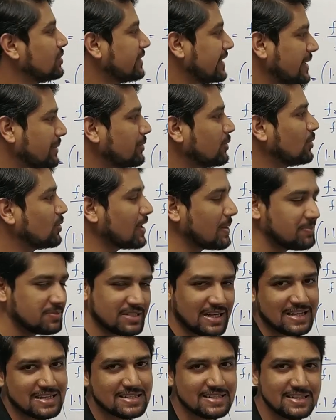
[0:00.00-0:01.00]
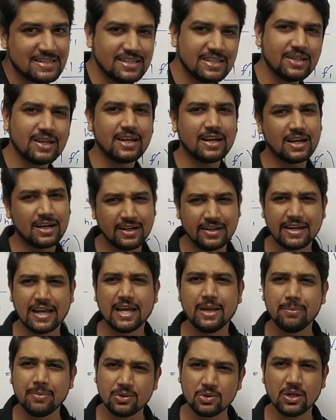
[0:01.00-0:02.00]
तो नहीं बोलूंगा आप चांस लीजिए अगर
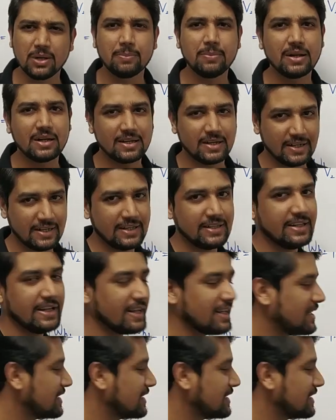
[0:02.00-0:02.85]
टाइम है तो एक बार करके देख